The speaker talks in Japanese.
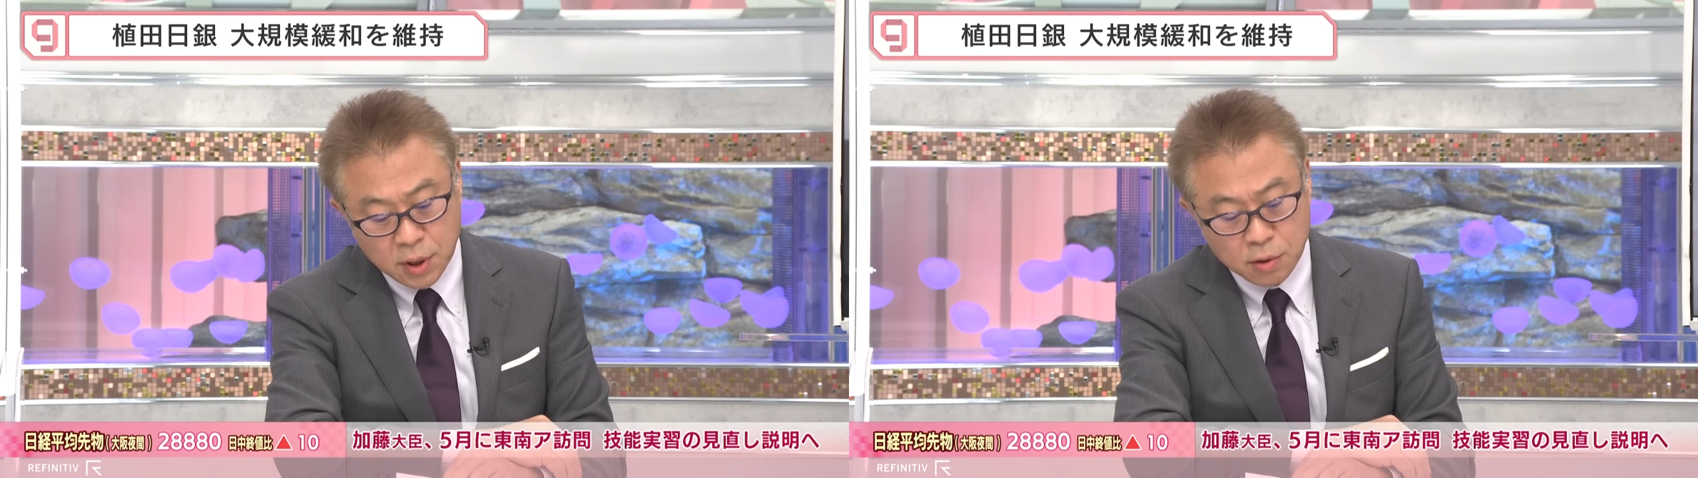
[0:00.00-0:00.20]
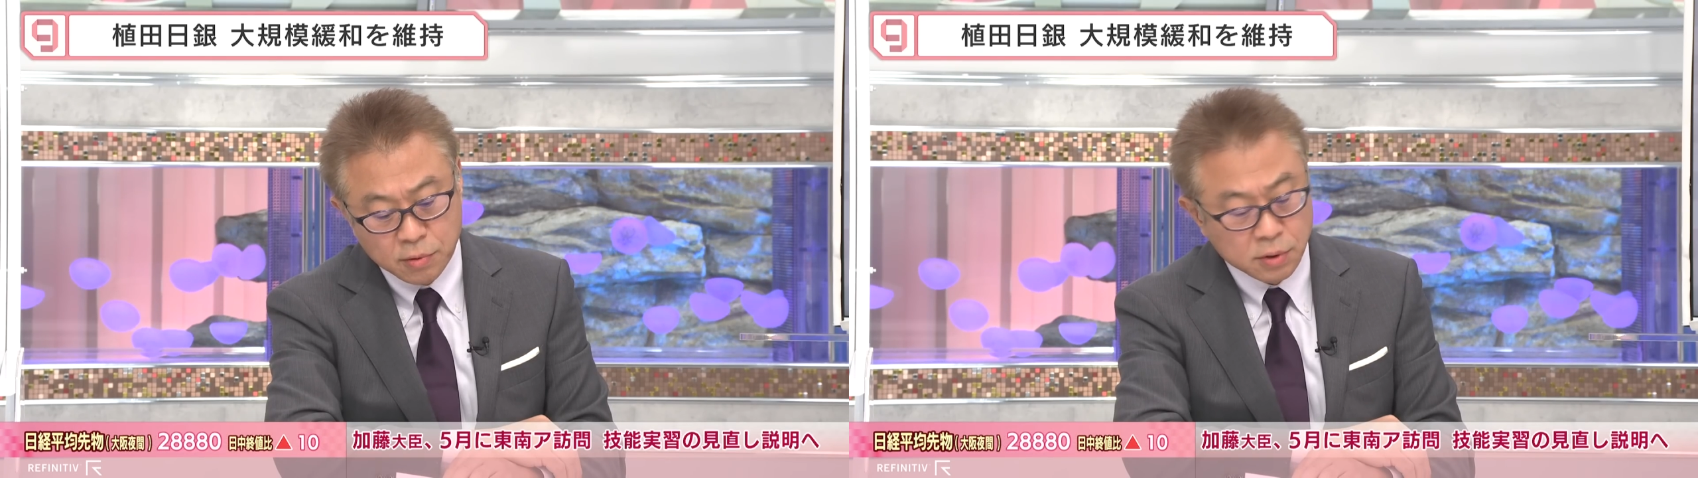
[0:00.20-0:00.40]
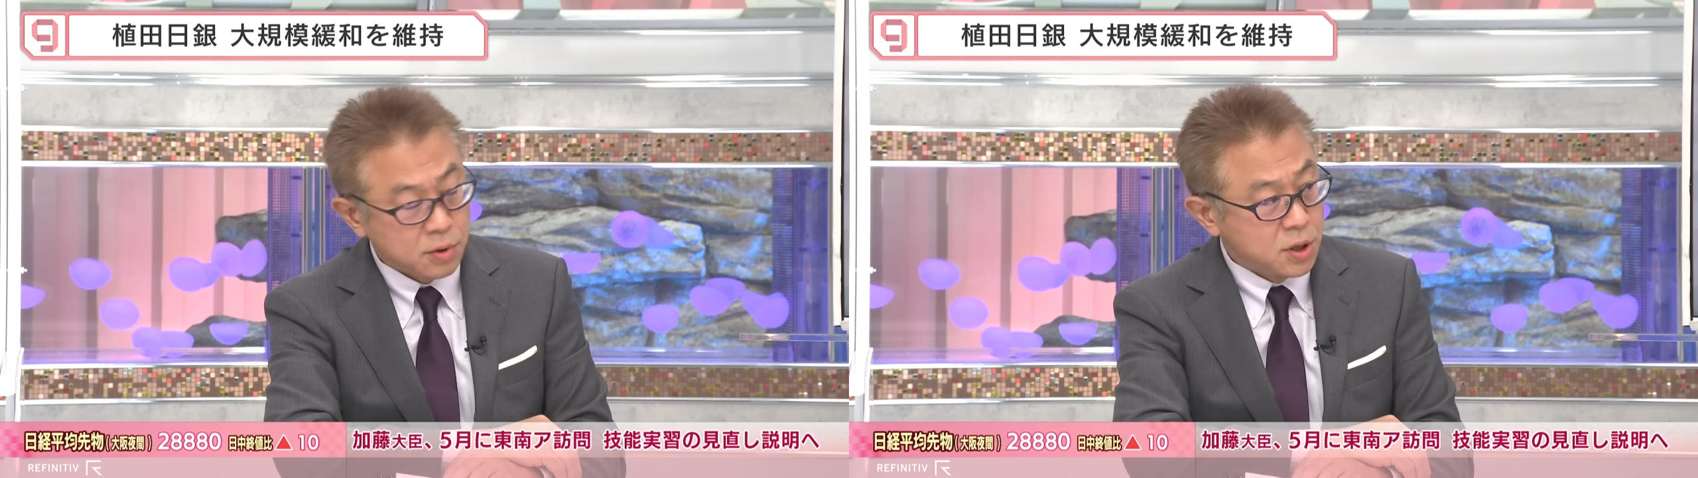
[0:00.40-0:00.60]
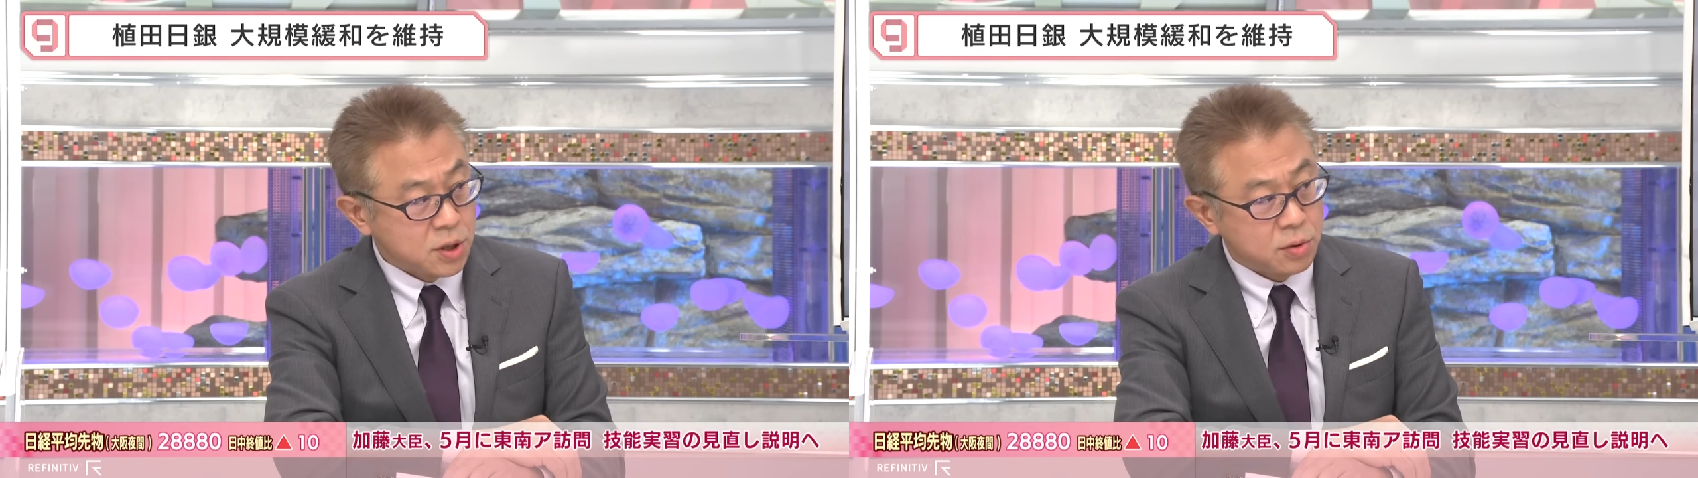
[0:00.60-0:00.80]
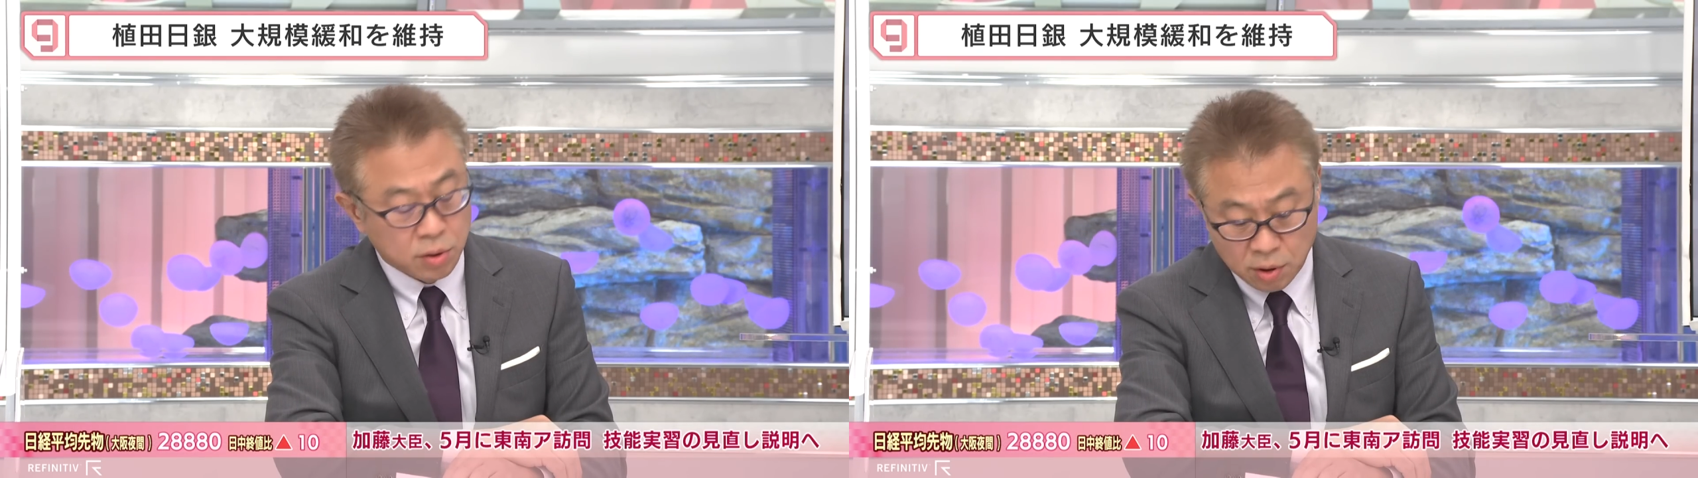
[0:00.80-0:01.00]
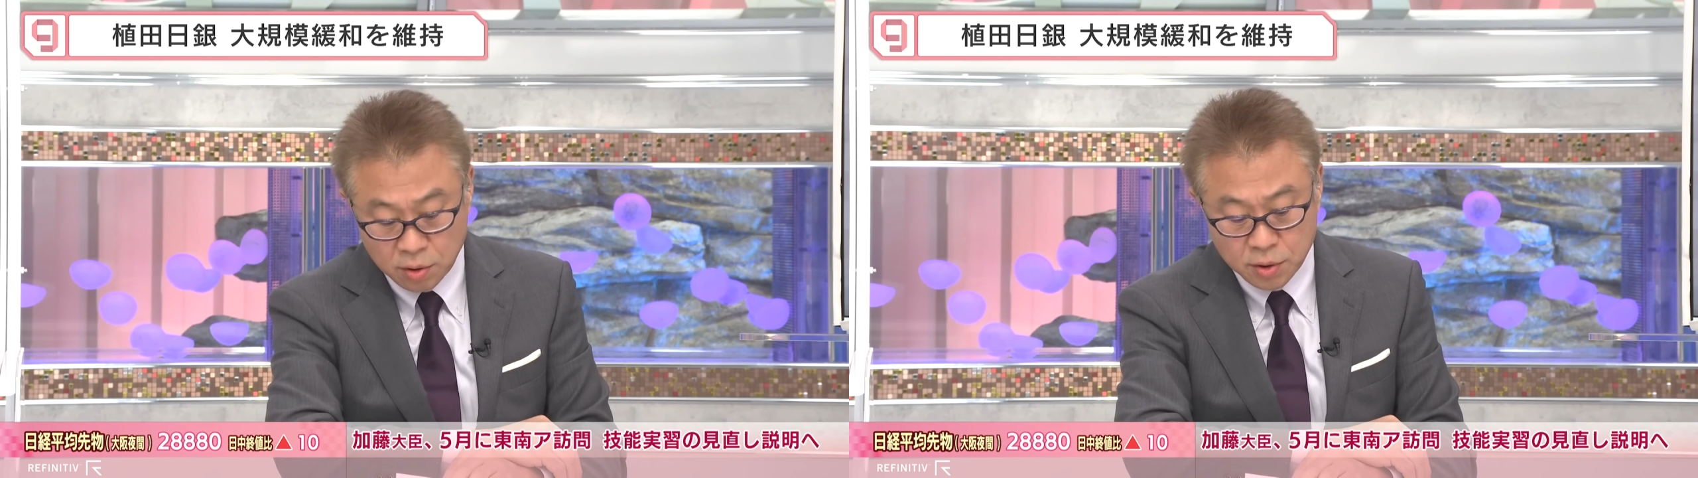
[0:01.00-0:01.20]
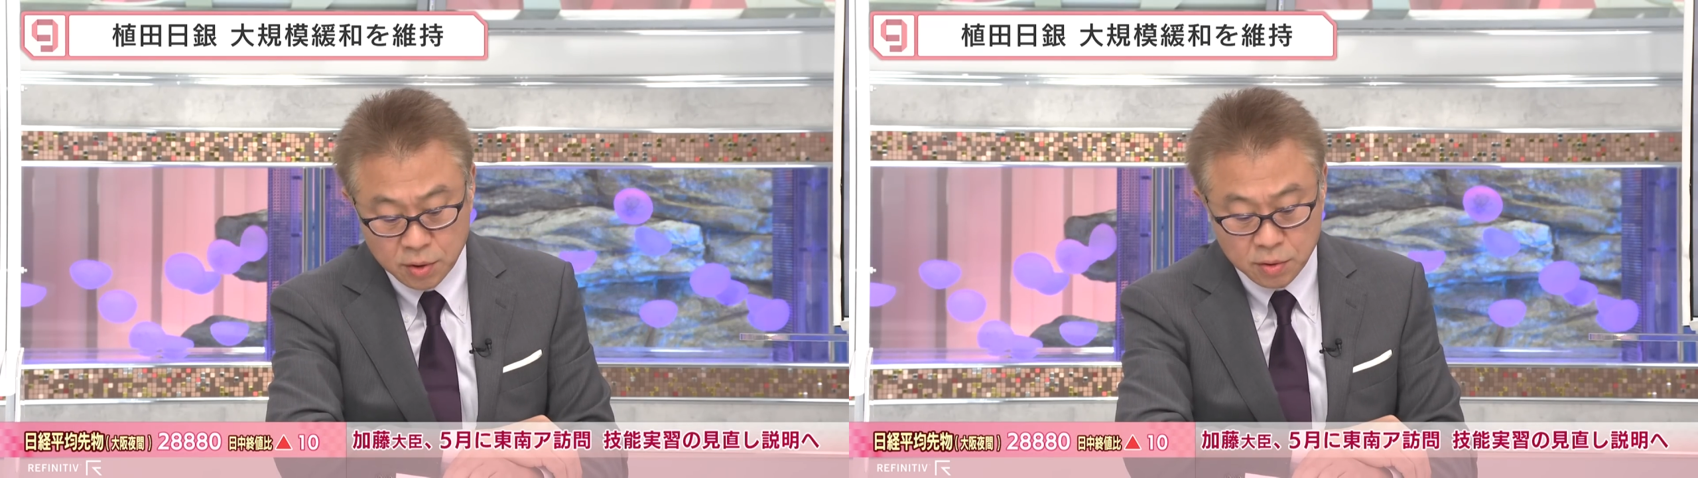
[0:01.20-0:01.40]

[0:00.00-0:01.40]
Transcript: 緩和の維持と。い